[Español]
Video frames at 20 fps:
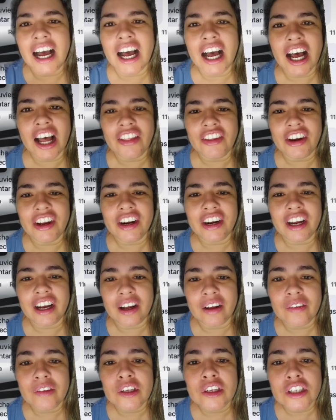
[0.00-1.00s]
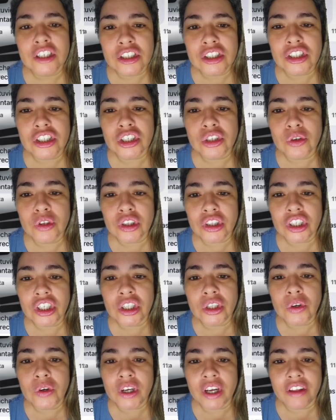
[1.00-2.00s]
Adriana, sí, yo
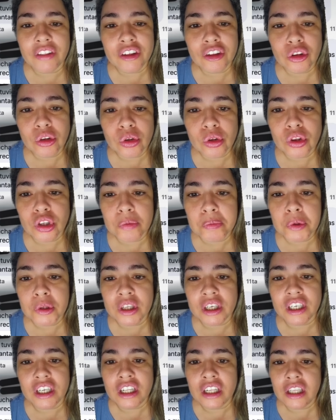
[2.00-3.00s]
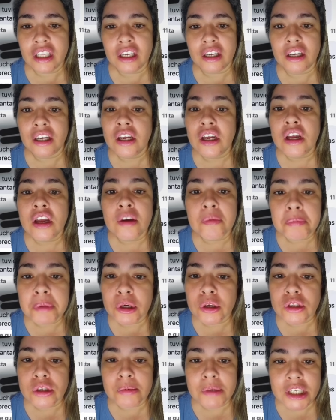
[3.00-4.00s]
entiendo que hay de todo tipo de gente,
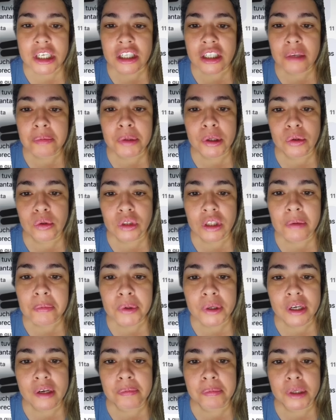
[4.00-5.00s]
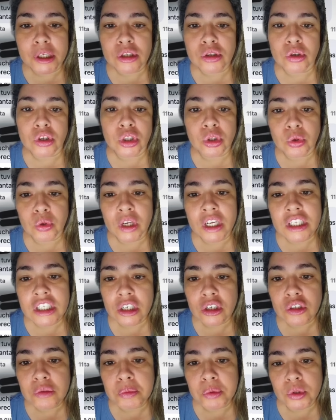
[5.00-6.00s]
pero si ves que te preguntan por el precio y tú ya se
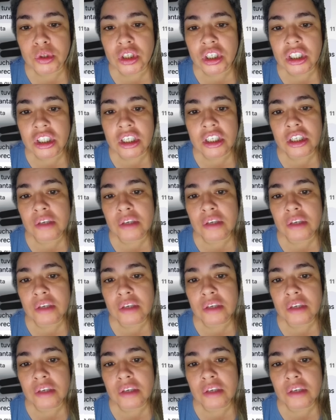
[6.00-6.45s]
los pusiste,